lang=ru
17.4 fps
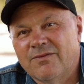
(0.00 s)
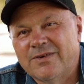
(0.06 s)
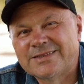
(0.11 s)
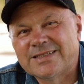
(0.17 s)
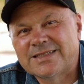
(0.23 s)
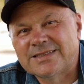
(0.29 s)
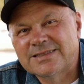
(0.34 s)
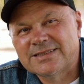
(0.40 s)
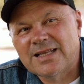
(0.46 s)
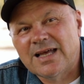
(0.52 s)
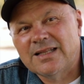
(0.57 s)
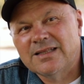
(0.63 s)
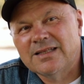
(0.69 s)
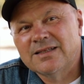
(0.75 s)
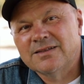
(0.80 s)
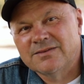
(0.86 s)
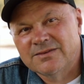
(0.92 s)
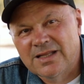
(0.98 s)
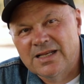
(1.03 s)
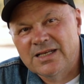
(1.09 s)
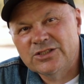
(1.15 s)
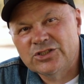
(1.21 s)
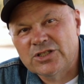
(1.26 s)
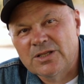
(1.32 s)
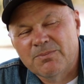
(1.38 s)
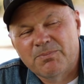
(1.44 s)
возрастала на
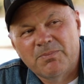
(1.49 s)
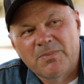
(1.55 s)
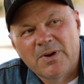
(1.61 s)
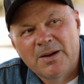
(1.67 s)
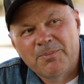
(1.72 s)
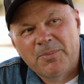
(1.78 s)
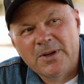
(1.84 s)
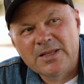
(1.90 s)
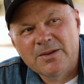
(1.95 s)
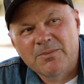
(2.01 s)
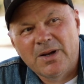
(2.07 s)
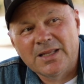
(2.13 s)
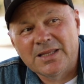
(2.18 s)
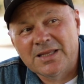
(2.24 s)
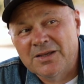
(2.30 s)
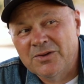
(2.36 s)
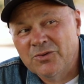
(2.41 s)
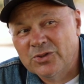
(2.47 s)
личном э, понимании.